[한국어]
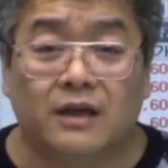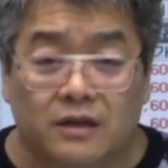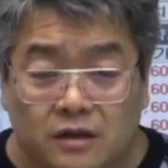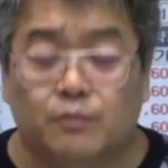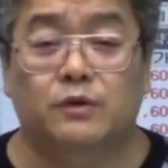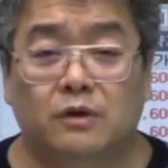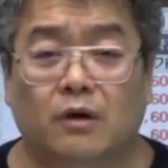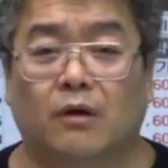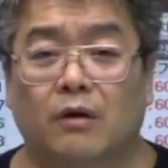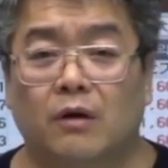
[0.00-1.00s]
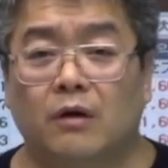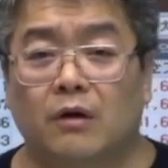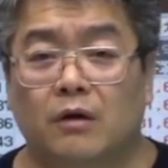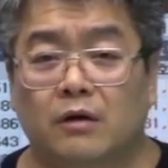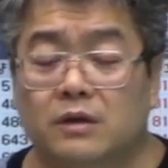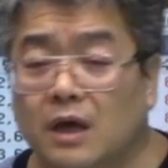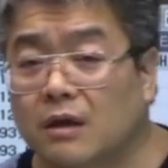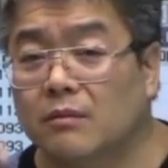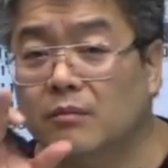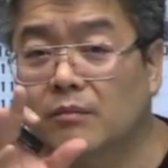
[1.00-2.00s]
게 이십 분이죠.
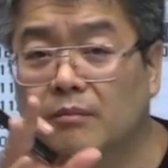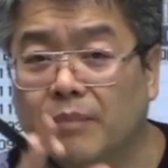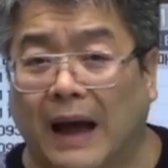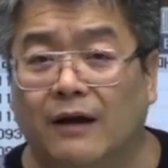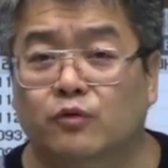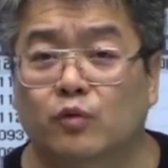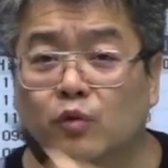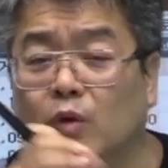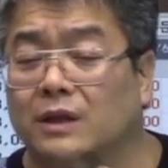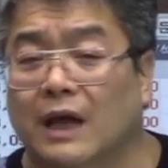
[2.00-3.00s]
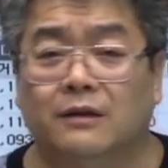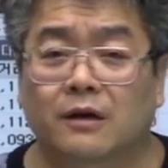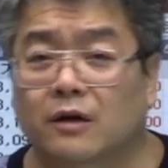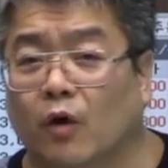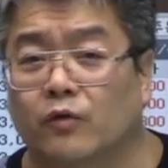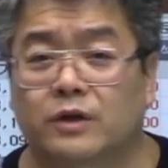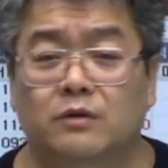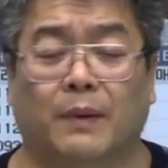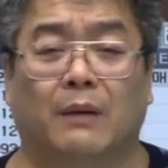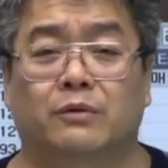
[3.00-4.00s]
근데 방송 녹화 딱 들어간 게
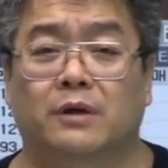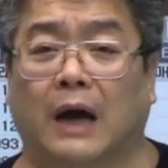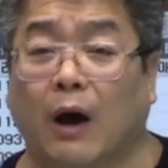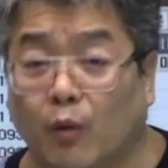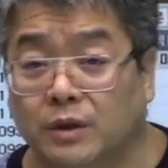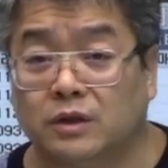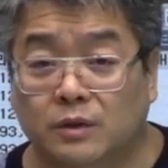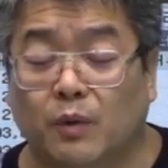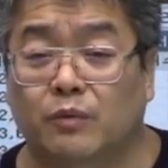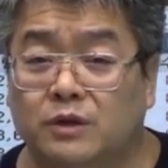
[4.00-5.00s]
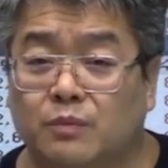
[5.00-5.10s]
언제인지 봐보세요. 아홉 시 십오 분,